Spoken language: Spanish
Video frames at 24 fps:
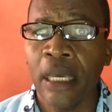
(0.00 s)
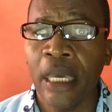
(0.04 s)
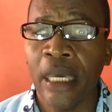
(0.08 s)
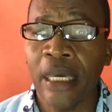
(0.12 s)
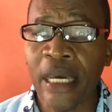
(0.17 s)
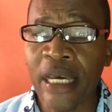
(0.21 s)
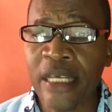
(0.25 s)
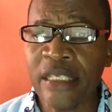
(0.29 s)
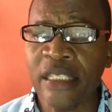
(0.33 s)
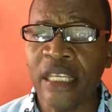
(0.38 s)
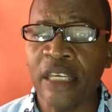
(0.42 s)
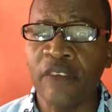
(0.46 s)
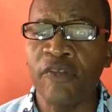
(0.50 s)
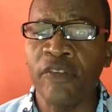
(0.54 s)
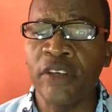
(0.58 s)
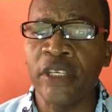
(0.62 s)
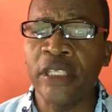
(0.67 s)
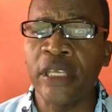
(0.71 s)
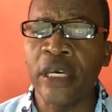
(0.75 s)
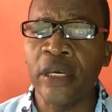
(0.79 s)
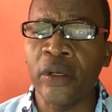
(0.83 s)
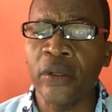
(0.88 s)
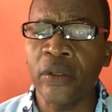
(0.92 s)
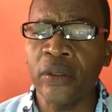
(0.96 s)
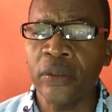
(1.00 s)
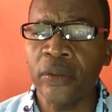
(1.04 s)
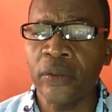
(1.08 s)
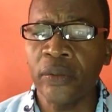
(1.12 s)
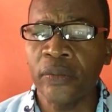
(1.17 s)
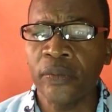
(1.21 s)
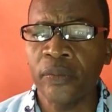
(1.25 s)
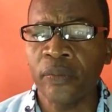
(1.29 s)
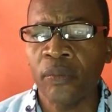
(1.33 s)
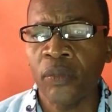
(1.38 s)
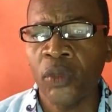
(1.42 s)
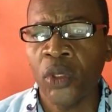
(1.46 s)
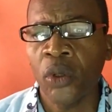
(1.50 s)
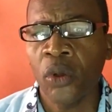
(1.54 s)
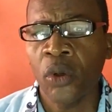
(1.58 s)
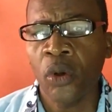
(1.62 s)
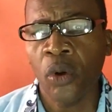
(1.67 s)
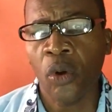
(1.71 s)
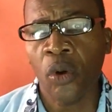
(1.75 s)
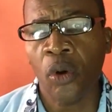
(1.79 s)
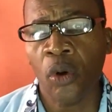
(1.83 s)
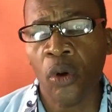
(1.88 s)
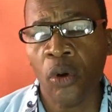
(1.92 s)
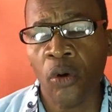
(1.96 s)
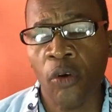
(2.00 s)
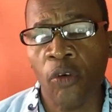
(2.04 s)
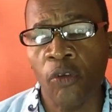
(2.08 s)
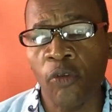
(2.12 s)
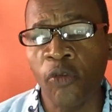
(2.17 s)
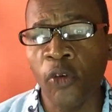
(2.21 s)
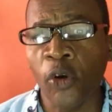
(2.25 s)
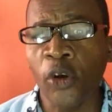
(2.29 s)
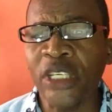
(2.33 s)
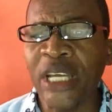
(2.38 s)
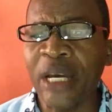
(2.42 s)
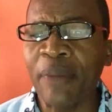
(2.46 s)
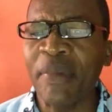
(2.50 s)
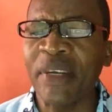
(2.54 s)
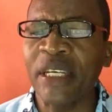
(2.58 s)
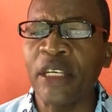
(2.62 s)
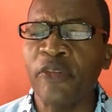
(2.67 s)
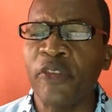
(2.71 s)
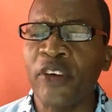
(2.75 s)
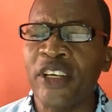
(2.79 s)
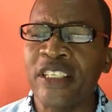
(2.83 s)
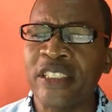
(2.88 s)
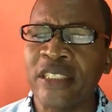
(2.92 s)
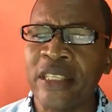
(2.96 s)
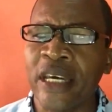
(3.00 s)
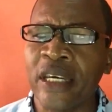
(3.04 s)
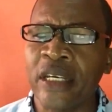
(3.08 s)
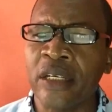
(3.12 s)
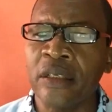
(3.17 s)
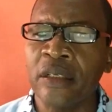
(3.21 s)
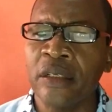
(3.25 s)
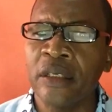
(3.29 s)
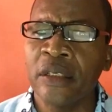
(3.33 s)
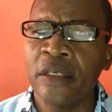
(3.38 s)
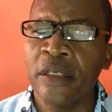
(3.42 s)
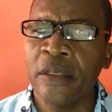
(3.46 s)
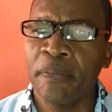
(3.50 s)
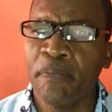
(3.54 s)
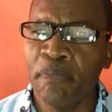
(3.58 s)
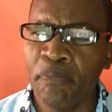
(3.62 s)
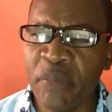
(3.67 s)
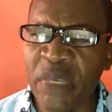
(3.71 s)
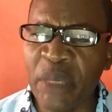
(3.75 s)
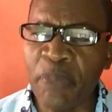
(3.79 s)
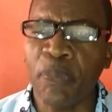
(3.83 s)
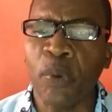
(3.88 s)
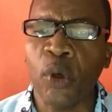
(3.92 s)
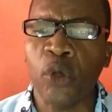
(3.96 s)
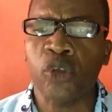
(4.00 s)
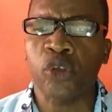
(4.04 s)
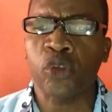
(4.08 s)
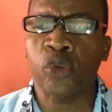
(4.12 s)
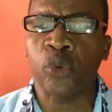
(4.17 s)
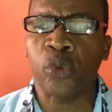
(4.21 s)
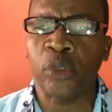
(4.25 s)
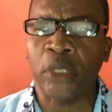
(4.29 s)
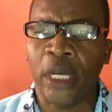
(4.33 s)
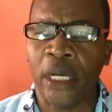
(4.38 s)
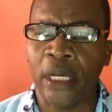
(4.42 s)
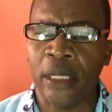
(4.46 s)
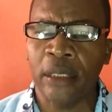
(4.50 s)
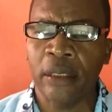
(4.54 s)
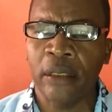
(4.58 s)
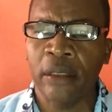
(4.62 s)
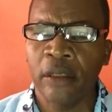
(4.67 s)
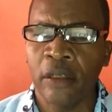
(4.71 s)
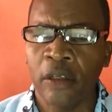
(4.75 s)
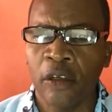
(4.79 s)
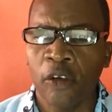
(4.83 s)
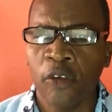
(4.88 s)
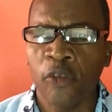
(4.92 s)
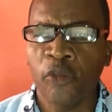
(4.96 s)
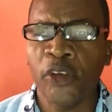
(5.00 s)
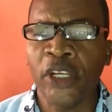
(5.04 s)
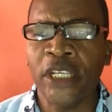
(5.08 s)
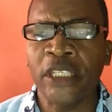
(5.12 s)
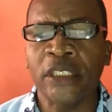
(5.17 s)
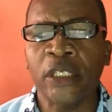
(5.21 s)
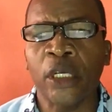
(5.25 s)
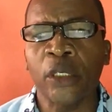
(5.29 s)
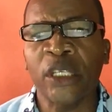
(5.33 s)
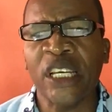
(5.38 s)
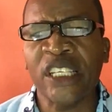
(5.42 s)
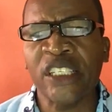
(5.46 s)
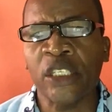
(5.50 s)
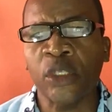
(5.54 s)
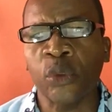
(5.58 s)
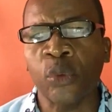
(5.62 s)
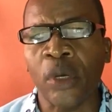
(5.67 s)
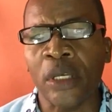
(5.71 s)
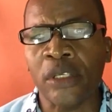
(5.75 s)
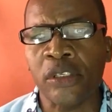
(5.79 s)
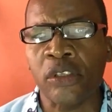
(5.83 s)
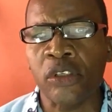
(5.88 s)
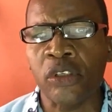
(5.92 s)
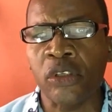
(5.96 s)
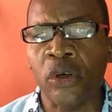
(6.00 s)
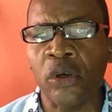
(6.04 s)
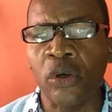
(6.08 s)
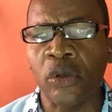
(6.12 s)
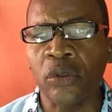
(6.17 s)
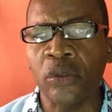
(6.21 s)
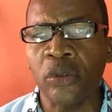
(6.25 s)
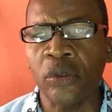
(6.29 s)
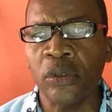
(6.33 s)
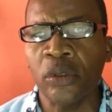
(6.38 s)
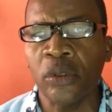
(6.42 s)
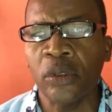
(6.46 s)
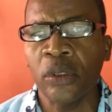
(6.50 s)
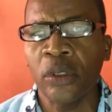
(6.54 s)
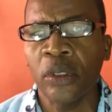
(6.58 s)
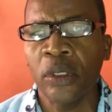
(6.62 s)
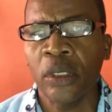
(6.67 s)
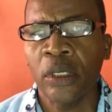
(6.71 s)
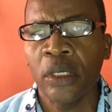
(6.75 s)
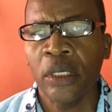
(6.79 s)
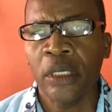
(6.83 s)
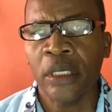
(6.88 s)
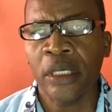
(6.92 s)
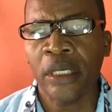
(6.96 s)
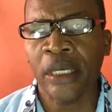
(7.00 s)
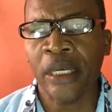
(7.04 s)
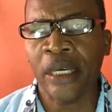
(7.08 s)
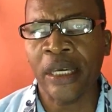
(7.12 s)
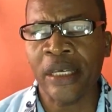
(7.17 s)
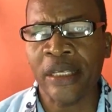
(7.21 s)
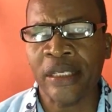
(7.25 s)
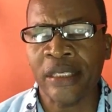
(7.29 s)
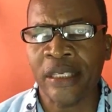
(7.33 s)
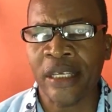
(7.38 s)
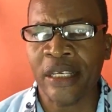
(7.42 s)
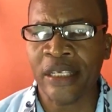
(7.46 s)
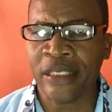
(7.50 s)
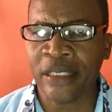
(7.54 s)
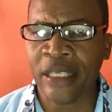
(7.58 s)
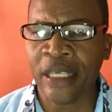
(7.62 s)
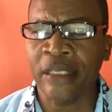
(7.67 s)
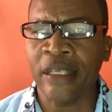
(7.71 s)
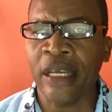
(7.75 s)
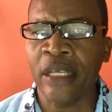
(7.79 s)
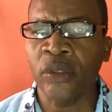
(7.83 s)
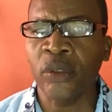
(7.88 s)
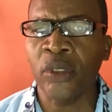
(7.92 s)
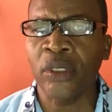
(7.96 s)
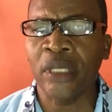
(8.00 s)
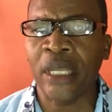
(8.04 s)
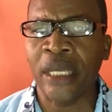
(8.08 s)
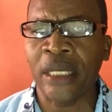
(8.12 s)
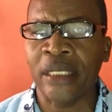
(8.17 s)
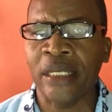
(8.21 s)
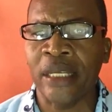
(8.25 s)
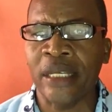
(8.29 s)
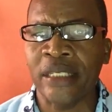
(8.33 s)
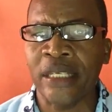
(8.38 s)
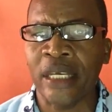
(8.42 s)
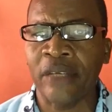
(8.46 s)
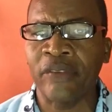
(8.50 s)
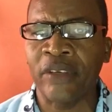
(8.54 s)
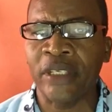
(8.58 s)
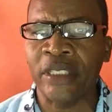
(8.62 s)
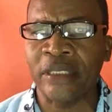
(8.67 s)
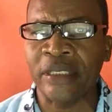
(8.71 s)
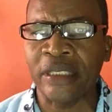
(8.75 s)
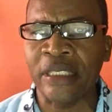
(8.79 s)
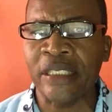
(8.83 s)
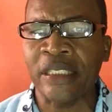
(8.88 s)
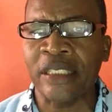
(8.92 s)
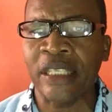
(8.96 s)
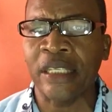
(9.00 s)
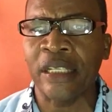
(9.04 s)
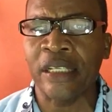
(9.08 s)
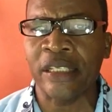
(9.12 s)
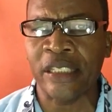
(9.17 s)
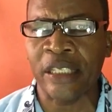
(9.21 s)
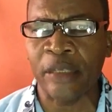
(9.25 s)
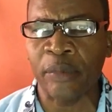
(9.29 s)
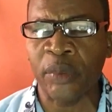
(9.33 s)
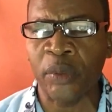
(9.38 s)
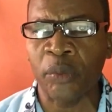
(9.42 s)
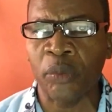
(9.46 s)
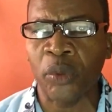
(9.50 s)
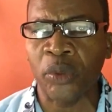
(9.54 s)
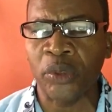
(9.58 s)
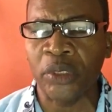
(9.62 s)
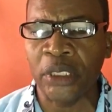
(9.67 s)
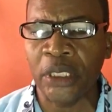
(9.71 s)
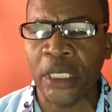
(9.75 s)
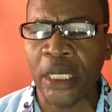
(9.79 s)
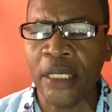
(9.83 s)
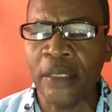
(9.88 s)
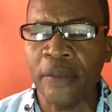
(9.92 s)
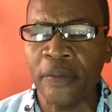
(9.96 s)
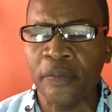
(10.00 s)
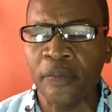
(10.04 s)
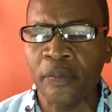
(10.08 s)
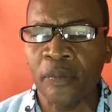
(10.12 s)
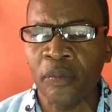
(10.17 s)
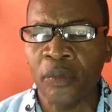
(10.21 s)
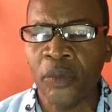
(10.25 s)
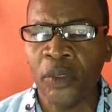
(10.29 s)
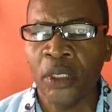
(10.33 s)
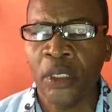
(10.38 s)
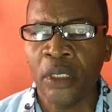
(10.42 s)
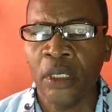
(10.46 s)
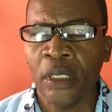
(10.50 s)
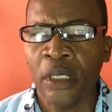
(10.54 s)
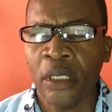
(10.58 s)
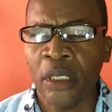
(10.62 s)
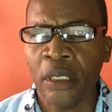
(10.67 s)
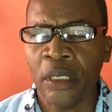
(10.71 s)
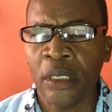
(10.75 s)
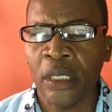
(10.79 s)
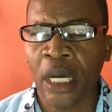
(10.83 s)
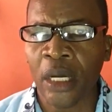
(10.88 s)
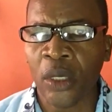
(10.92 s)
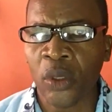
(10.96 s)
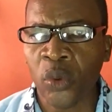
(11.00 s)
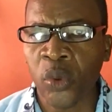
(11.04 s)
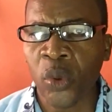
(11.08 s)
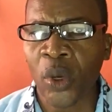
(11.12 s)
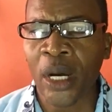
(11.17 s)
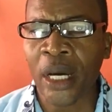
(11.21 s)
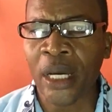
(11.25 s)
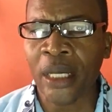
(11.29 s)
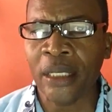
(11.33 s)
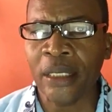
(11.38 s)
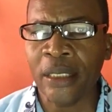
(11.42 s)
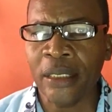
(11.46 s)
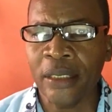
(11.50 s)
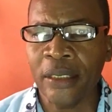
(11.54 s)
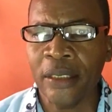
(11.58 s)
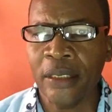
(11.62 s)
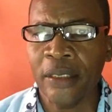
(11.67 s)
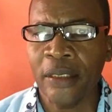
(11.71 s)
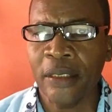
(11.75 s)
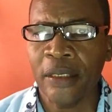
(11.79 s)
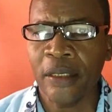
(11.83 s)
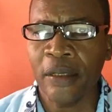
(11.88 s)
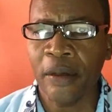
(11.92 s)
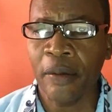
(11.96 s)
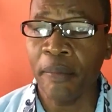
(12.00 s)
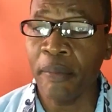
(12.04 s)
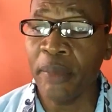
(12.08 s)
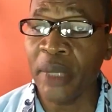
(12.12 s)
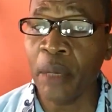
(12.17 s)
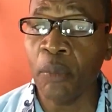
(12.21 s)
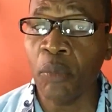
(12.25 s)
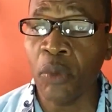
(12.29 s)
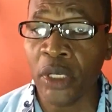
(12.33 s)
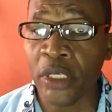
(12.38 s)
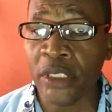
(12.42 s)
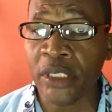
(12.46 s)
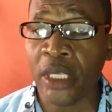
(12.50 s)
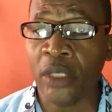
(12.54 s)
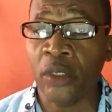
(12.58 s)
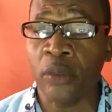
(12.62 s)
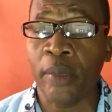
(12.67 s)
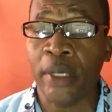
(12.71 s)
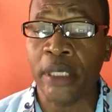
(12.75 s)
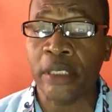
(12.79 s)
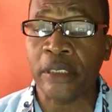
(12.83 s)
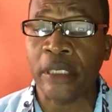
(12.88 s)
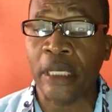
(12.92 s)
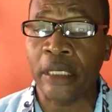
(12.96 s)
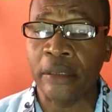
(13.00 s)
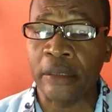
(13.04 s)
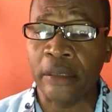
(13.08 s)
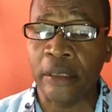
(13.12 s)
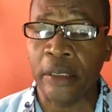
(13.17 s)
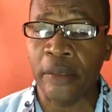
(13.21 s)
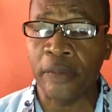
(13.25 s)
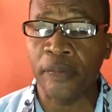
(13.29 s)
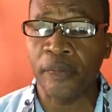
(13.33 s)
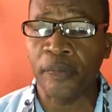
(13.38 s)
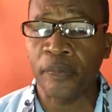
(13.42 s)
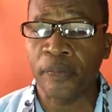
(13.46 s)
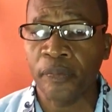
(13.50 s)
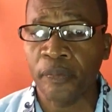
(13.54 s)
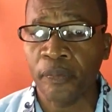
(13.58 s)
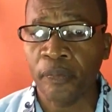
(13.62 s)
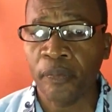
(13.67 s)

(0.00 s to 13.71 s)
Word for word: En este video voy a manifestar mi postura frente a una situación que se está dando en la iglesia adventista del séptimo día, la cual me ha molestado bastante.